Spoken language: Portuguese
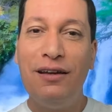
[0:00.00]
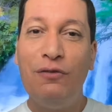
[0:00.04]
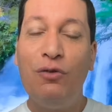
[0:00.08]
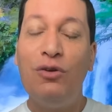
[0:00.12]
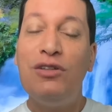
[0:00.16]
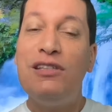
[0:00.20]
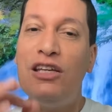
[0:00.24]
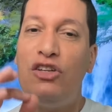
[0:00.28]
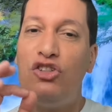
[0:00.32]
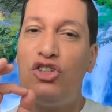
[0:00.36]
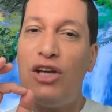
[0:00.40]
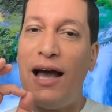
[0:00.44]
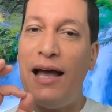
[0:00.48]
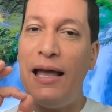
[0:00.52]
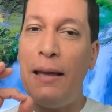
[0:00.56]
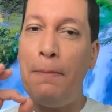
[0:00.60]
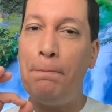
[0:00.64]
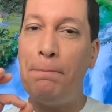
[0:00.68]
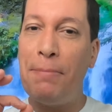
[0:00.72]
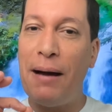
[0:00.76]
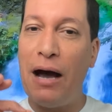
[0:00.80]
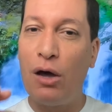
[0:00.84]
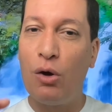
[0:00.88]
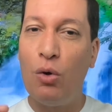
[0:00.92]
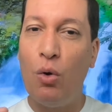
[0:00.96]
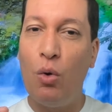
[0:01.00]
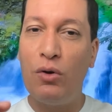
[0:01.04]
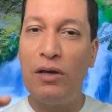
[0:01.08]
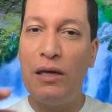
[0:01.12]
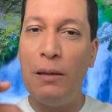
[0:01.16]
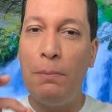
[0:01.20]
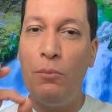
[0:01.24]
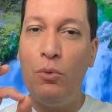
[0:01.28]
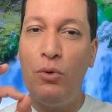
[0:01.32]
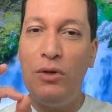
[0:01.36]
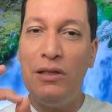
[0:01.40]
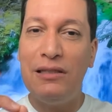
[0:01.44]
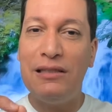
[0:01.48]
Você já reparou que
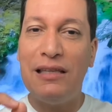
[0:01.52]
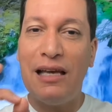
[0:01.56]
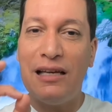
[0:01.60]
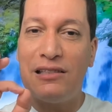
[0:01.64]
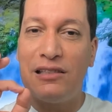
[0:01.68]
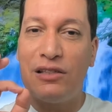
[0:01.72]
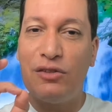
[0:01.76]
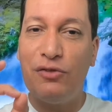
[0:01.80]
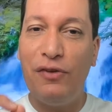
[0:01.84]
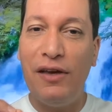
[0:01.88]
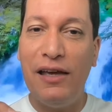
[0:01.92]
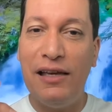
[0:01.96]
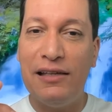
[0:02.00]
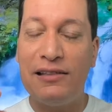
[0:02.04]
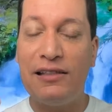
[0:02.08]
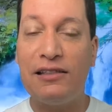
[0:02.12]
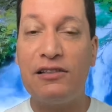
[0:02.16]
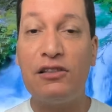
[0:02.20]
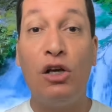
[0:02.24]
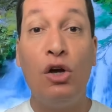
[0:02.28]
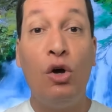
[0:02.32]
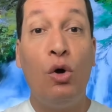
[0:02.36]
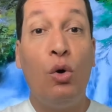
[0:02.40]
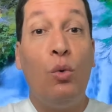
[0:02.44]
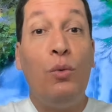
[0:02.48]
muitas vezes